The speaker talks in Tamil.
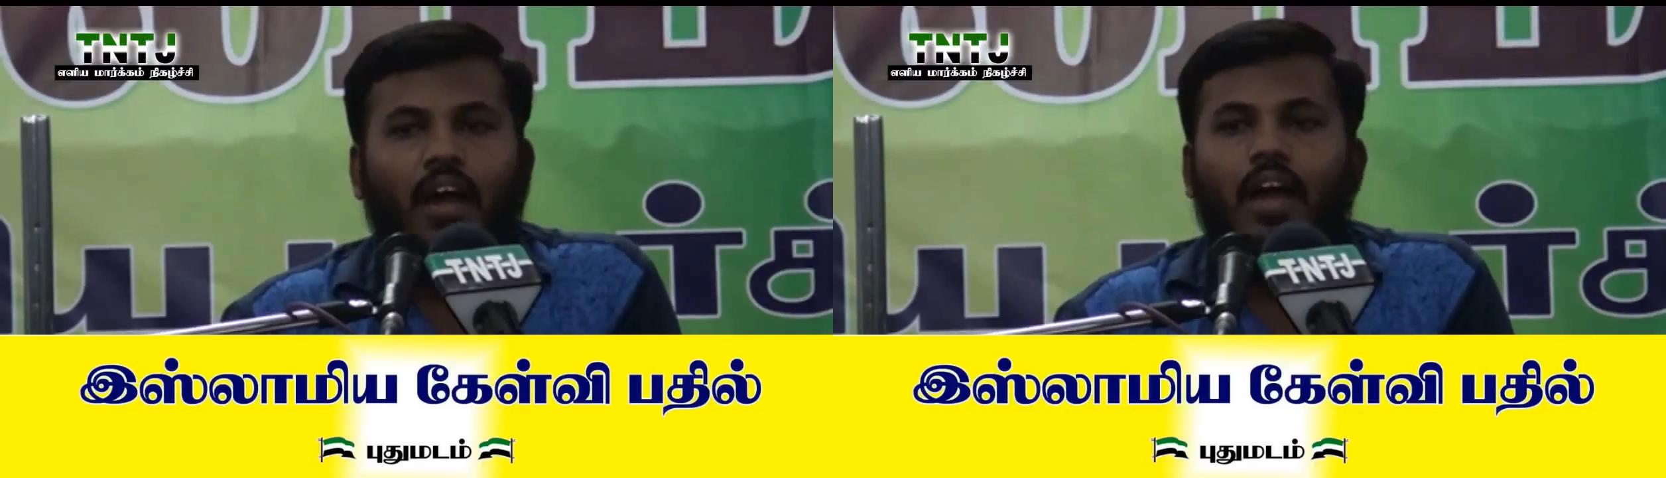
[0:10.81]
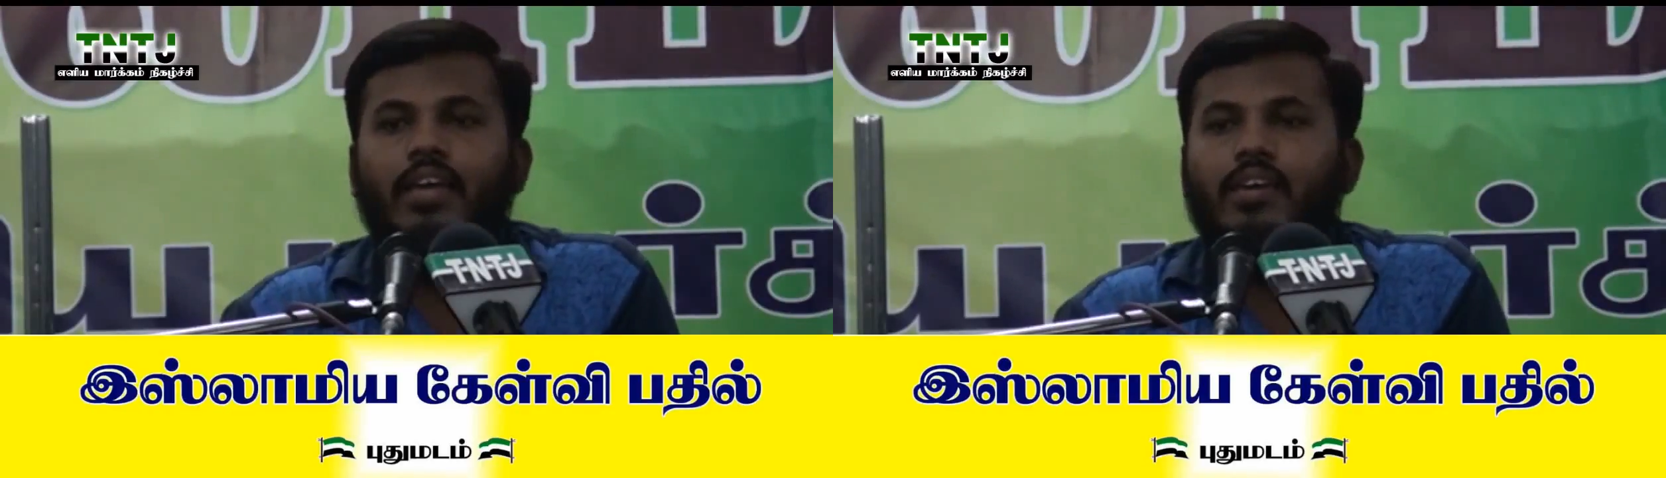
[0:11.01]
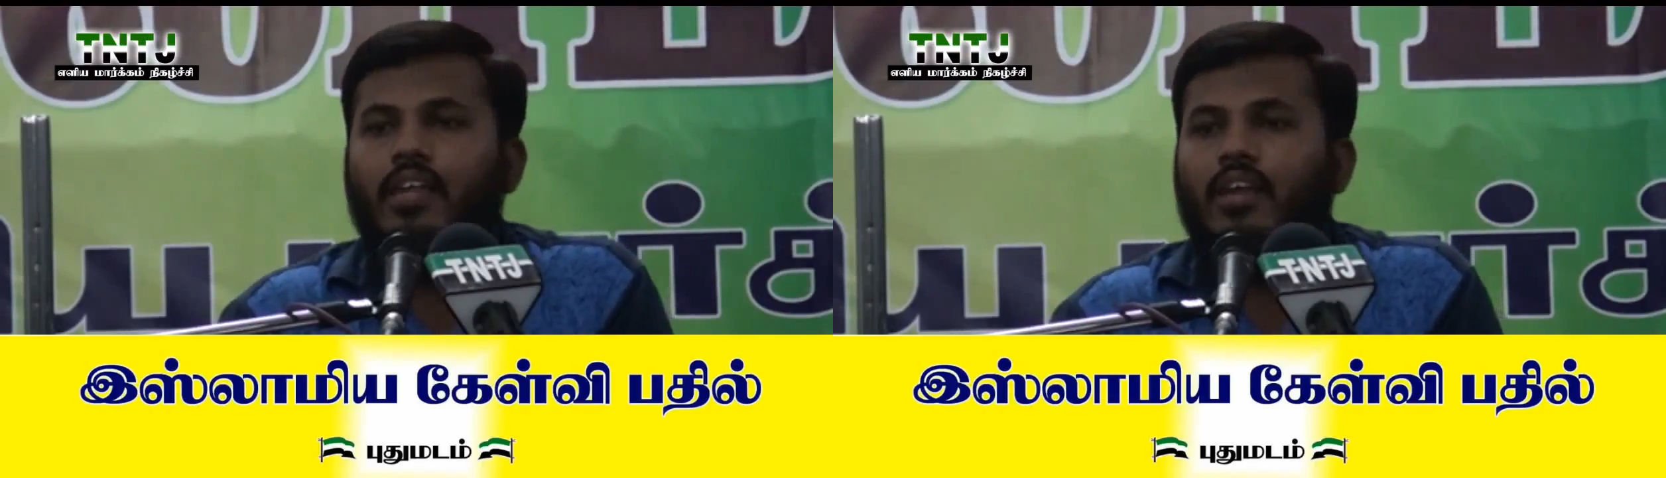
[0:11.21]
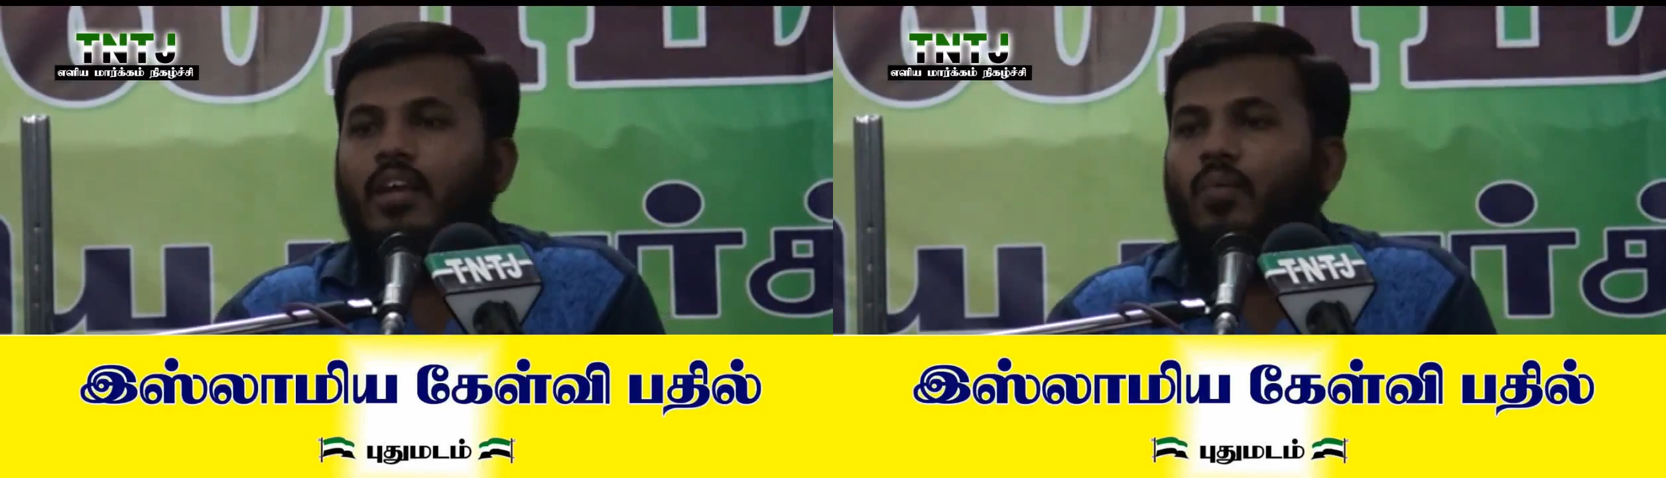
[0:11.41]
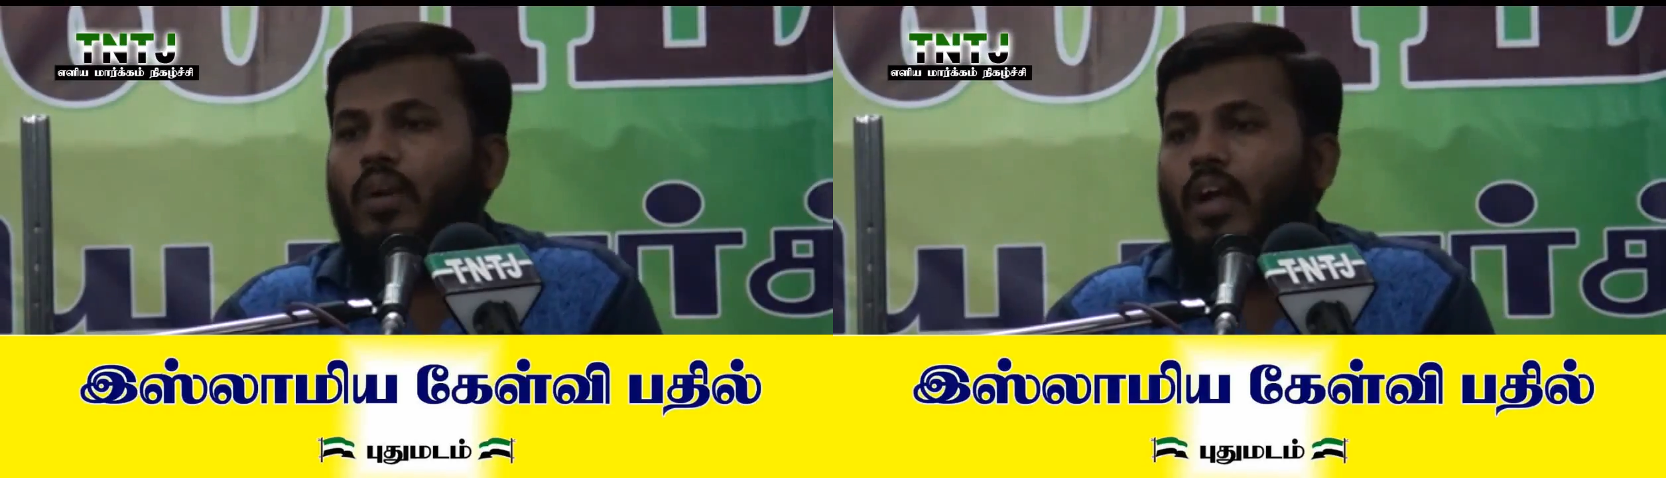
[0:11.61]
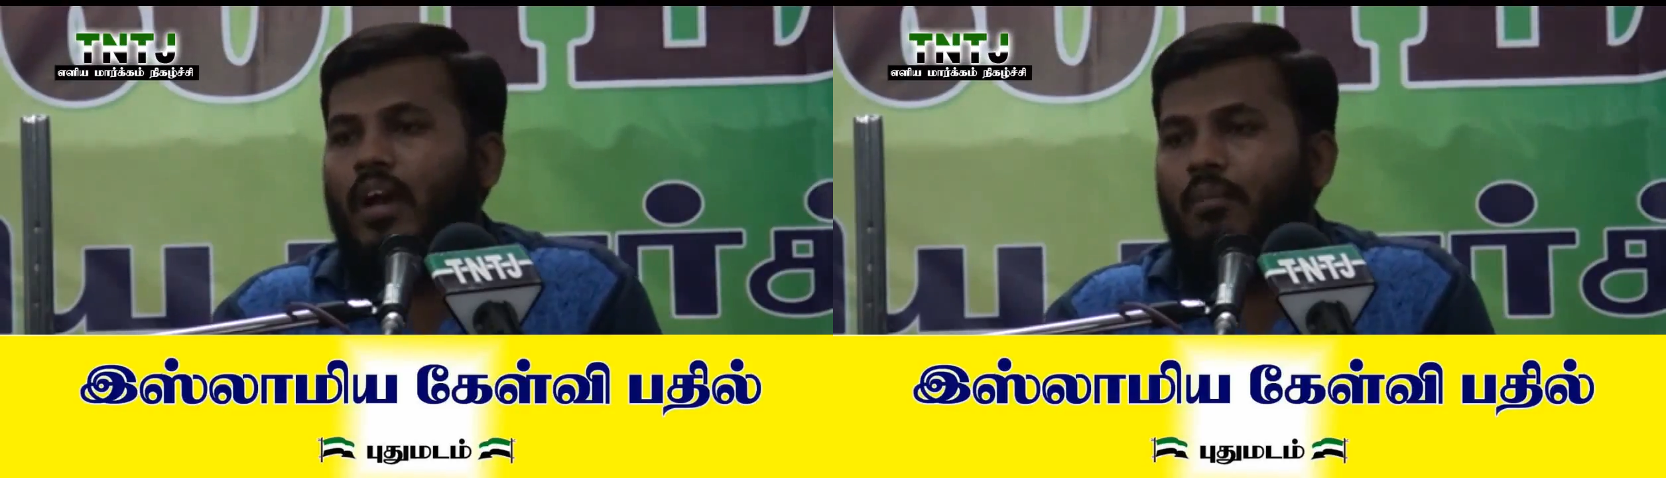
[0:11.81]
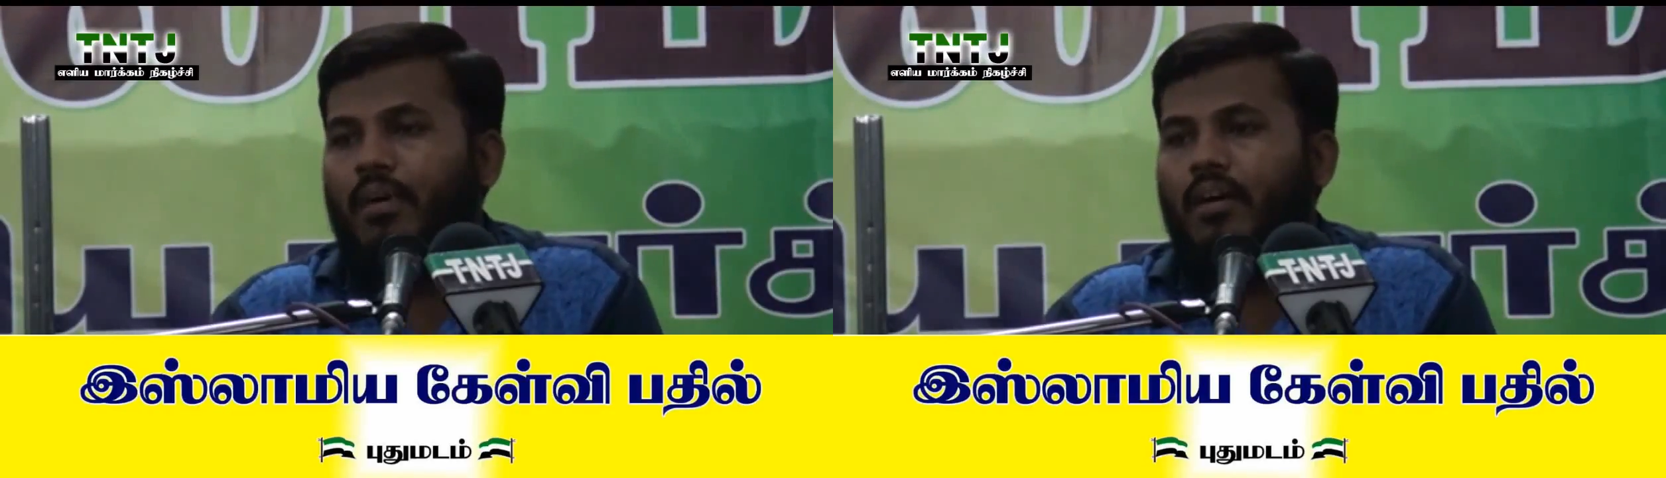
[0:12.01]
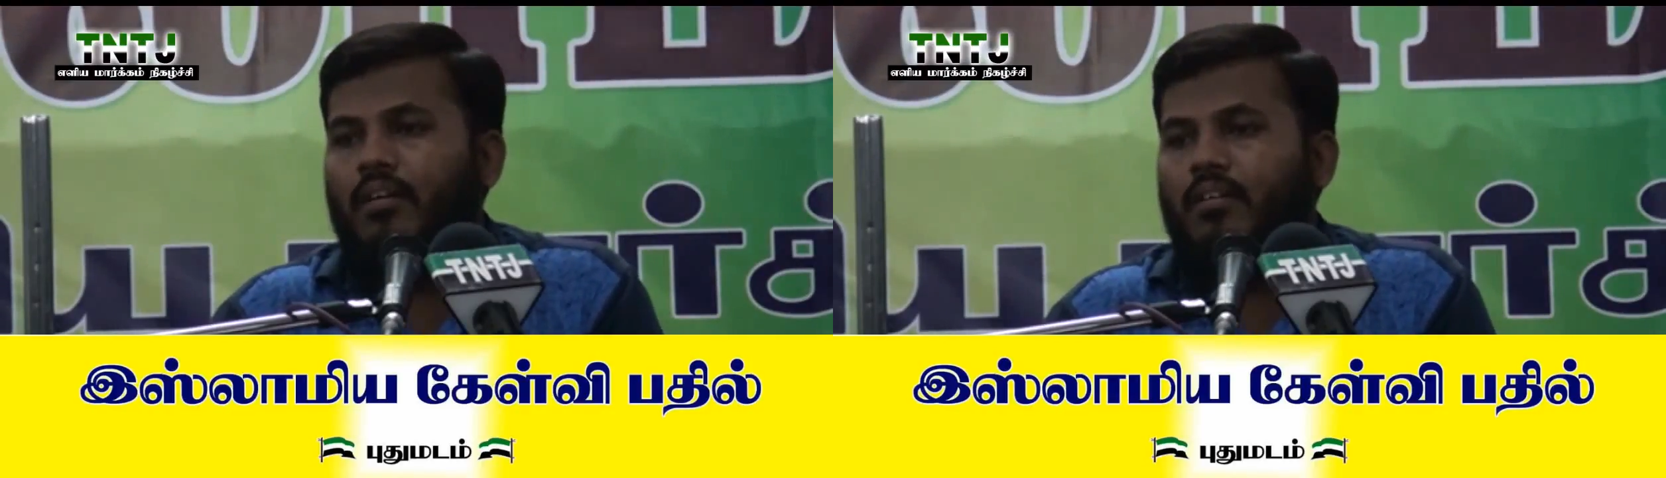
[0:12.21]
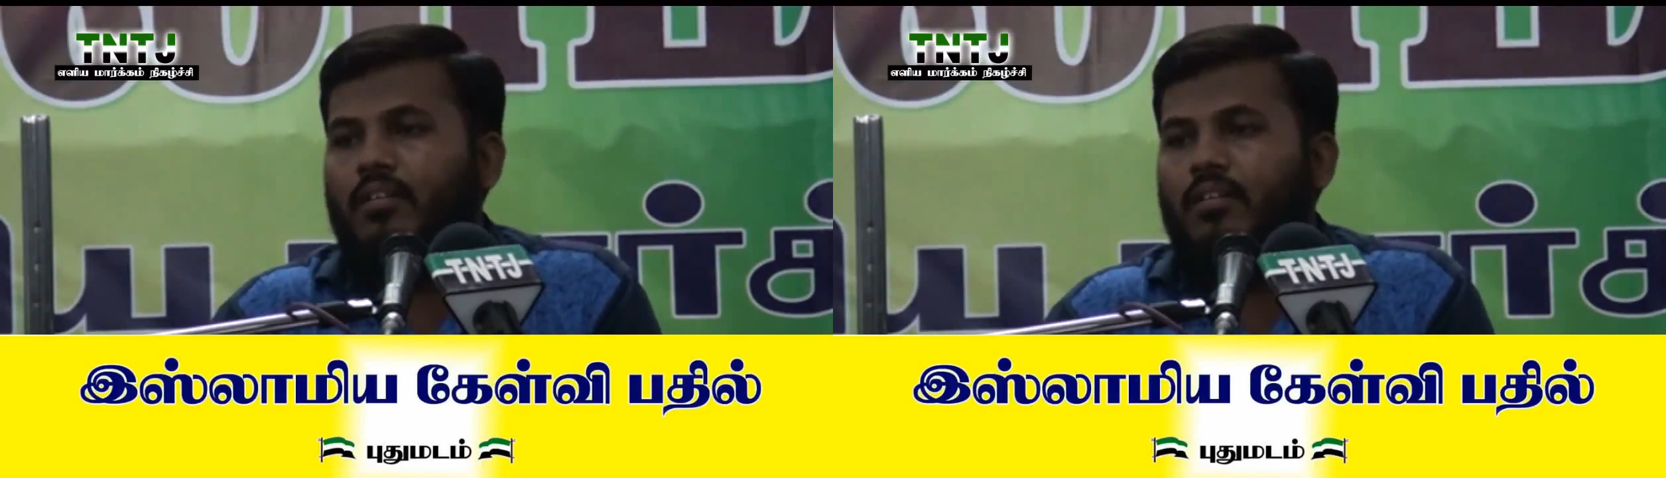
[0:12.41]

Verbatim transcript: காய்கறிகளை உண்ணலாமா